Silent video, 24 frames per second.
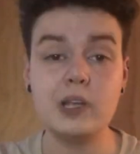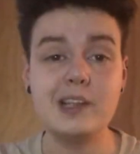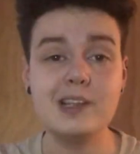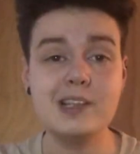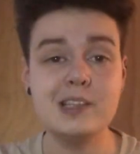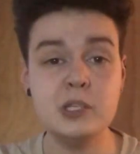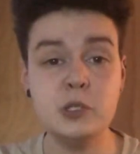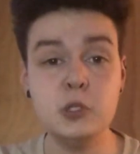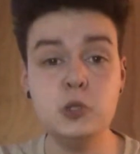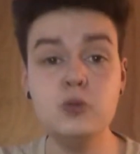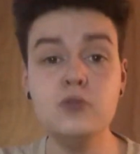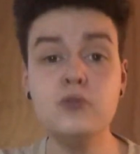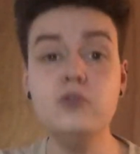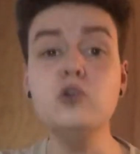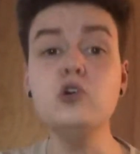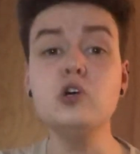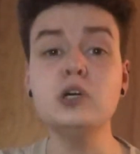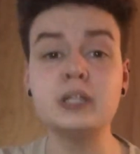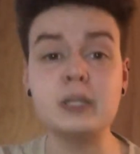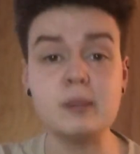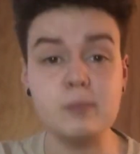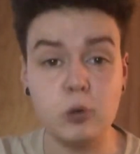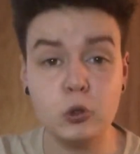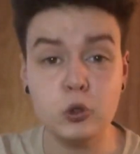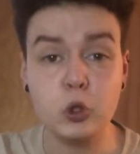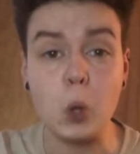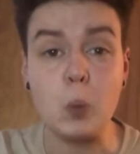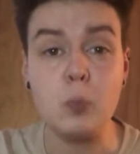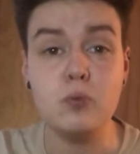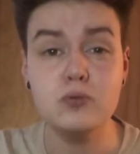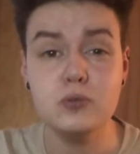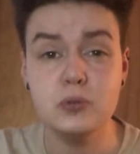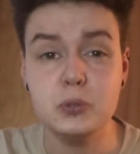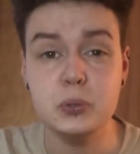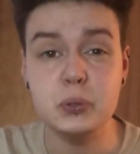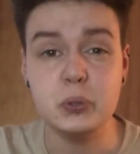Si tu veux en apprendre
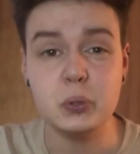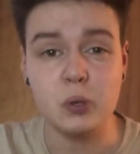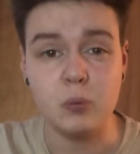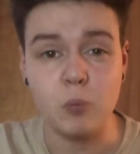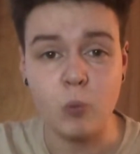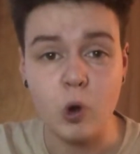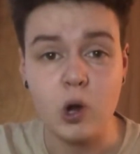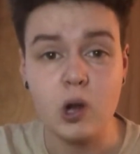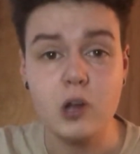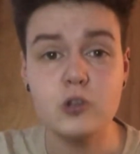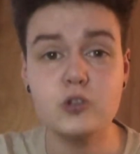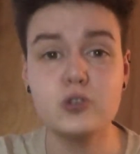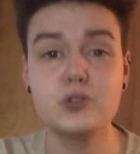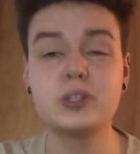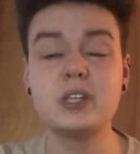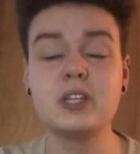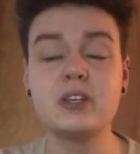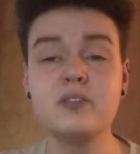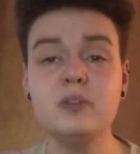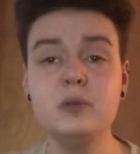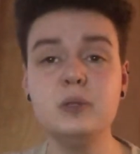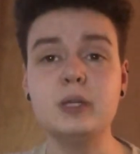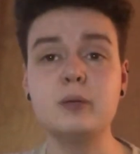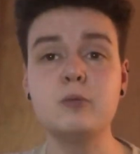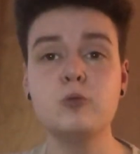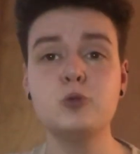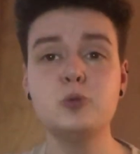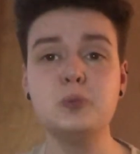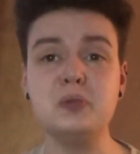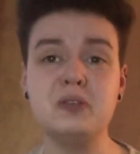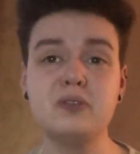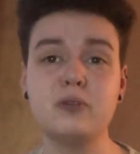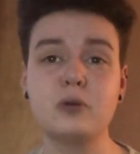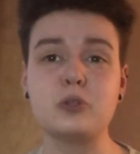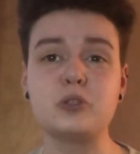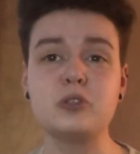plus sur moi, je t'invite à me
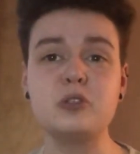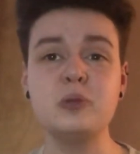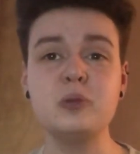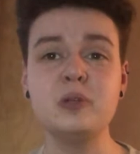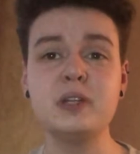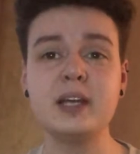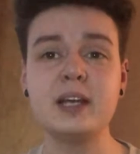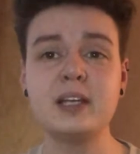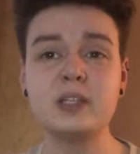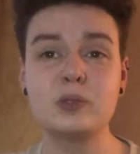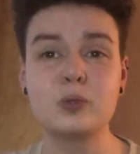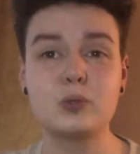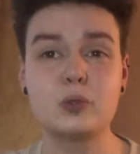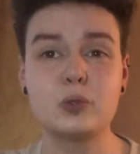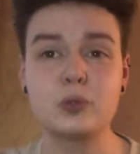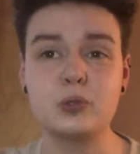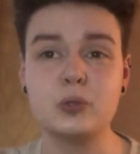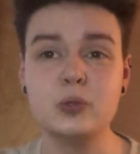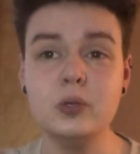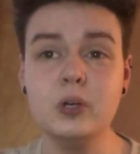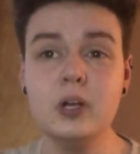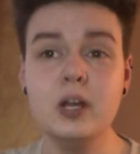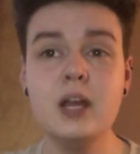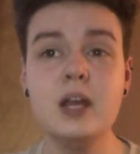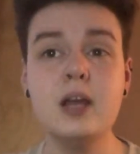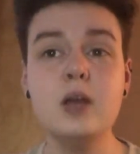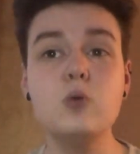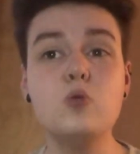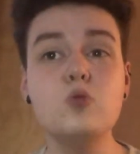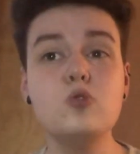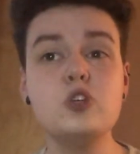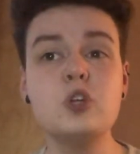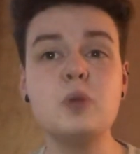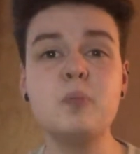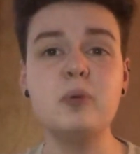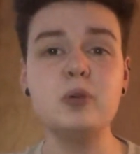suivre sur les réseaux sociaux
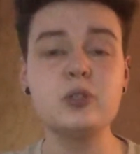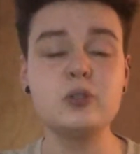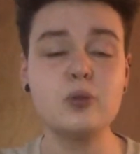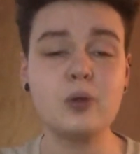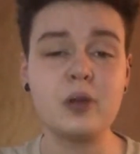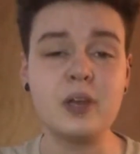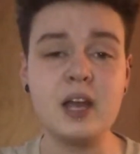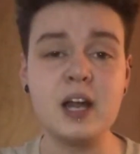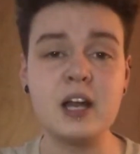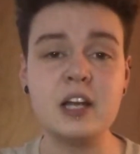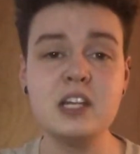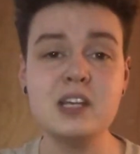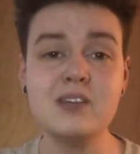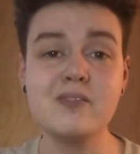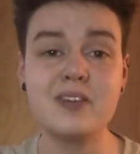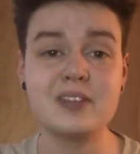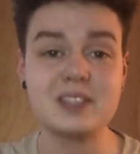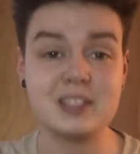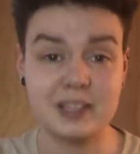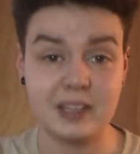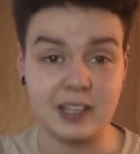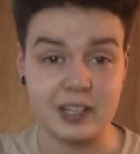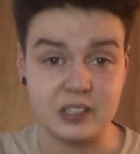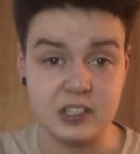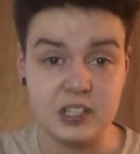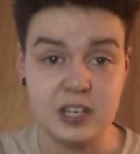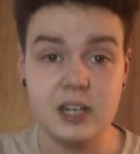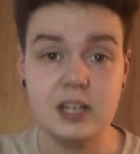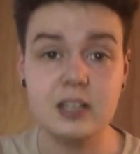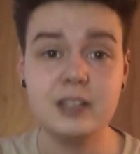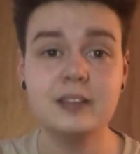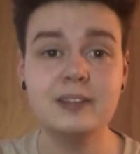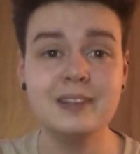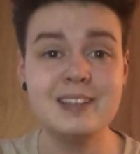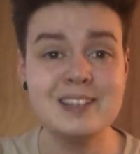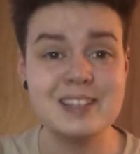où je posterai un lien vers cet article
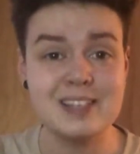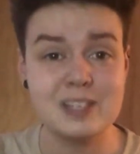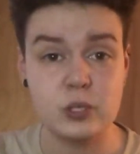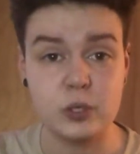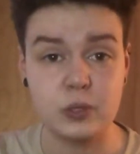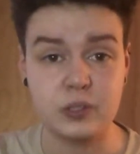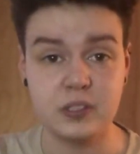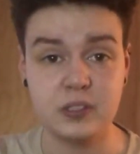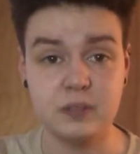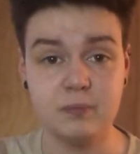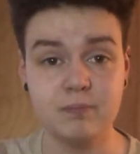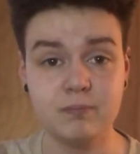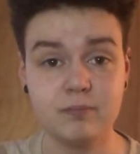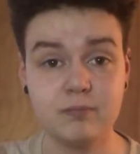dès sa sortie.